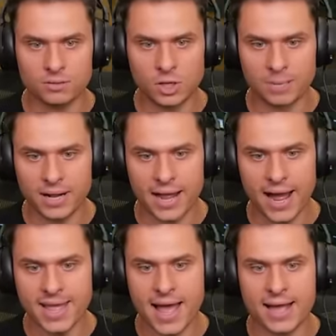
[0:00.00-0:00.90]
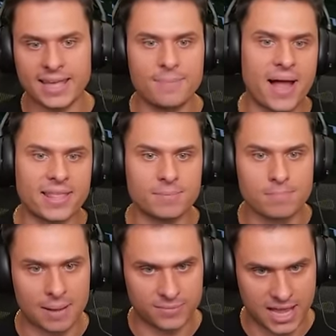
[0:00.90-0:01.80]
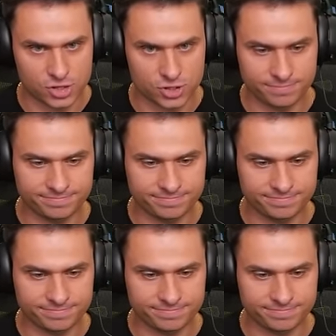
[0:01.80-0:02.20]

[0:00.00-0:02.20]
Dobra, a ja chyba mam też.